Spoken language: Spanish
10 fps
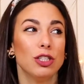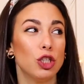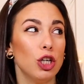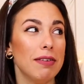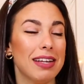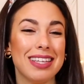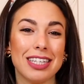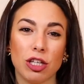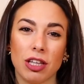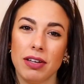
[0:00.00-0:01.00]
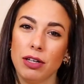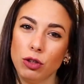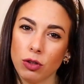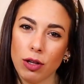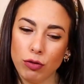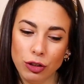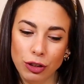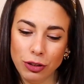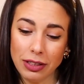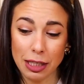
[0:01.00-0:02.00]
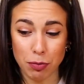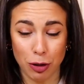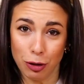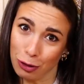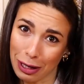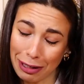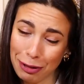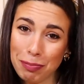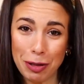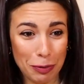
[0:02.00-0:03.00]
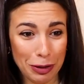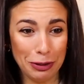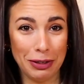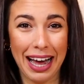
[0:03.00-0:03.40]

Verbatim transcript: Yo la verdad es que todavía no he tocado fondo y espero no tocarlo, pero bueno,